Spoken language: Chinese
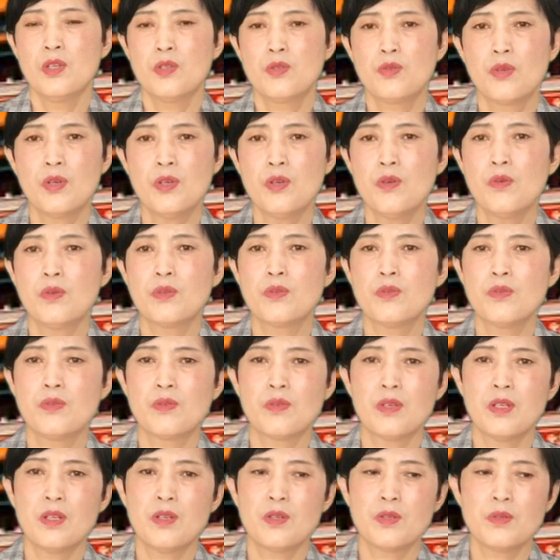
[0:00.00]
所以我就
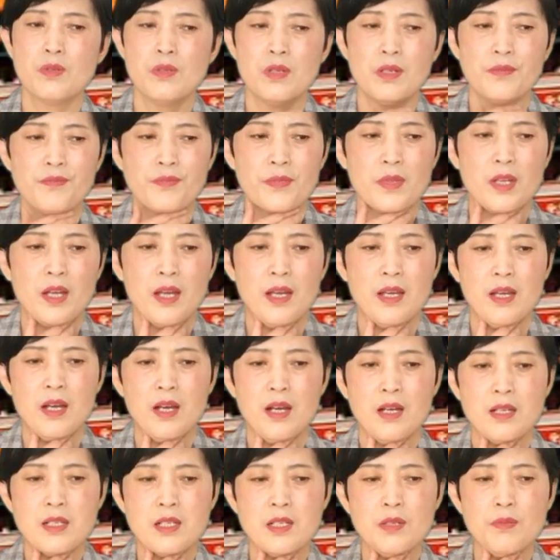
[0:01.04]
觉得说，哎
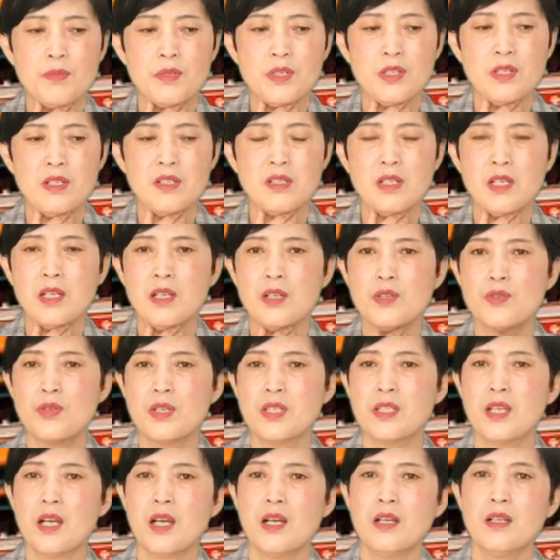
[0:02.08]
呀，是不是这些
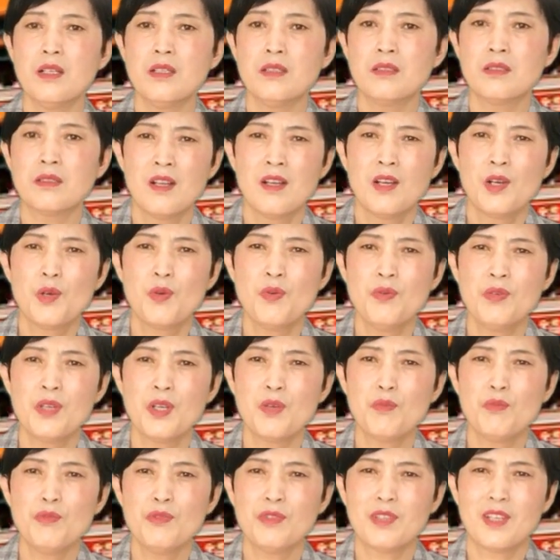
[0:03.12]
专家功
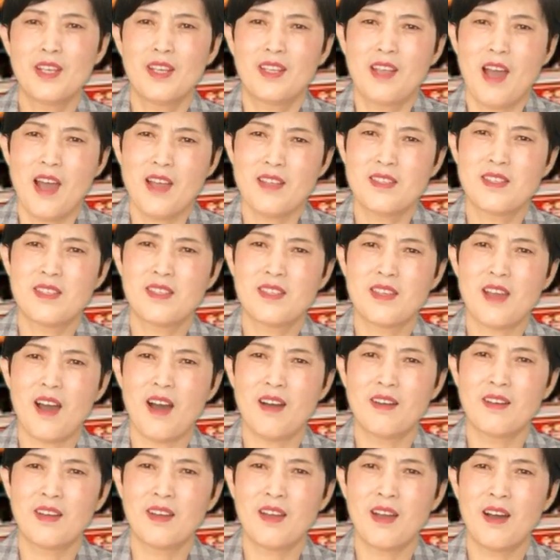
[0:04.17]
利目的太
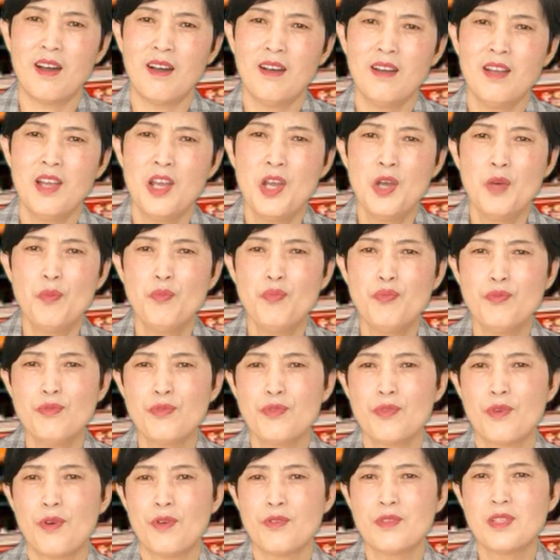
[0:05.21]
强了呀？
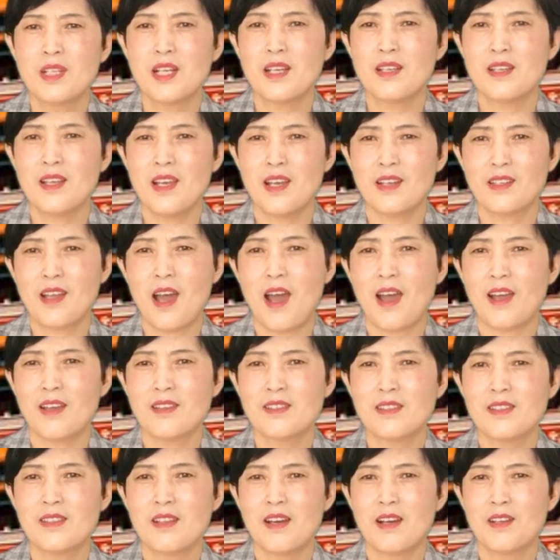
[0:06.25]
不容这野台
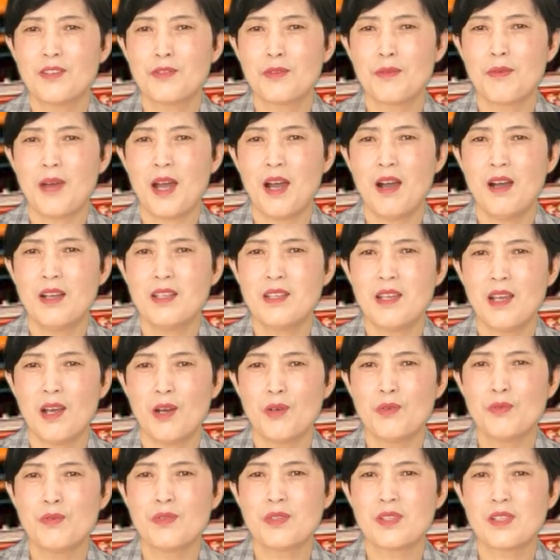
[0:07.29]
子的，对吧？野
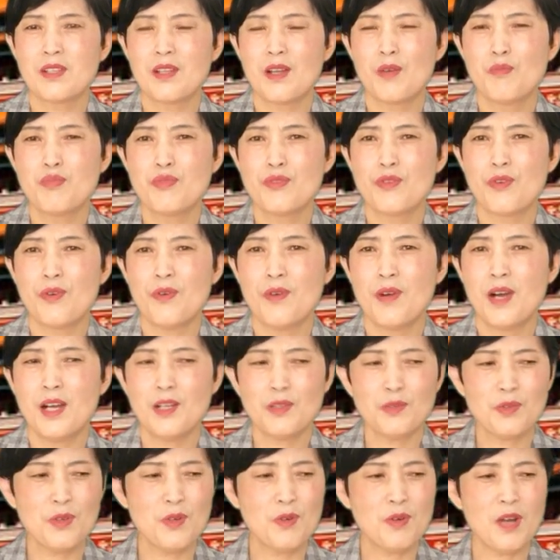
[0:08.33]
路子的不容
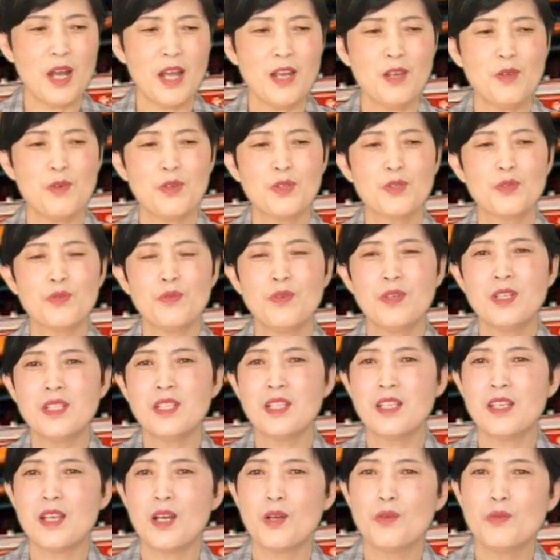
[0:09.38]
啊。说，哎，我如果这
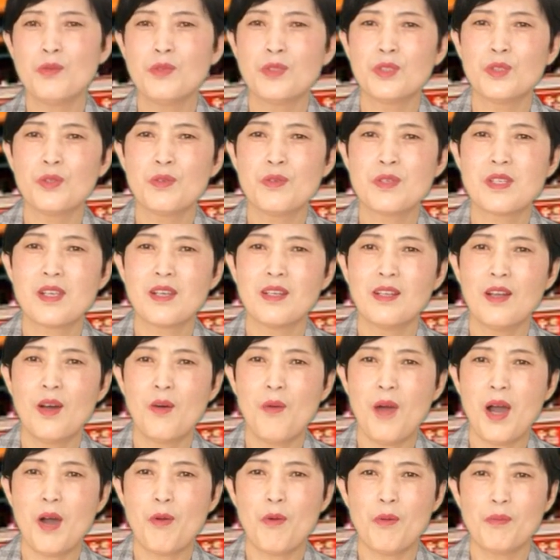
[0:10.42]
野路子都行的
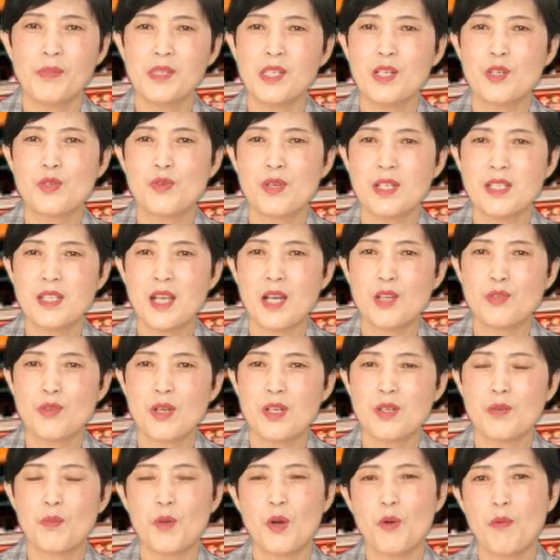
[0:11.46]
话，我们这专家
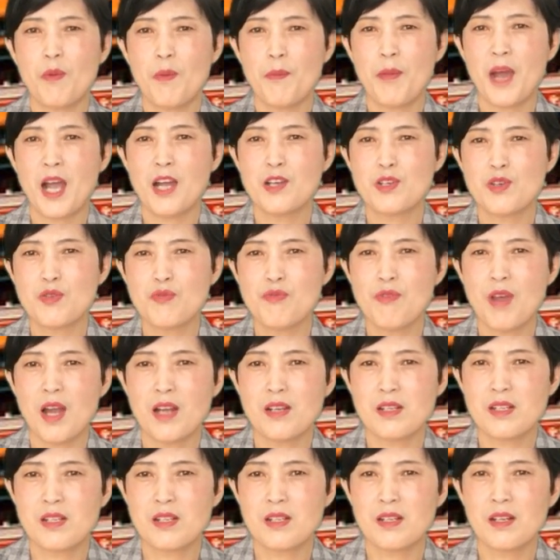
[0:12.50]
算什么？我们还是
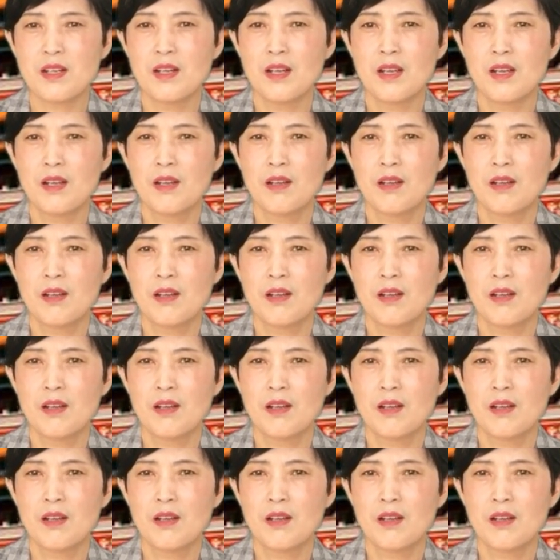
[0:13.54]
院士。